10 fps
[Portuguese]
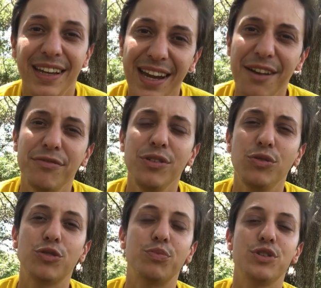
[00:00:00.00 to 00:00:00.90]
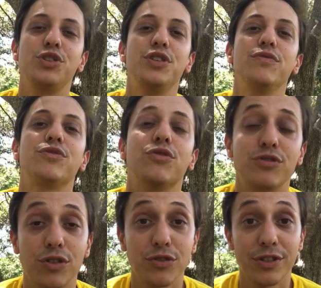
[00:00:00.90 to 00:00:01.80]
criar vínculos positivos com
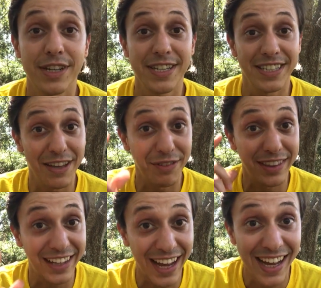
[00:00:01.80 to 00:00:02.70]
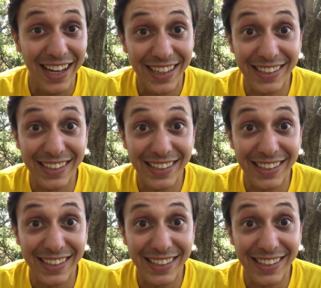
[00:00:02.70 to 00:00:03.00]
os nossos cães e evitar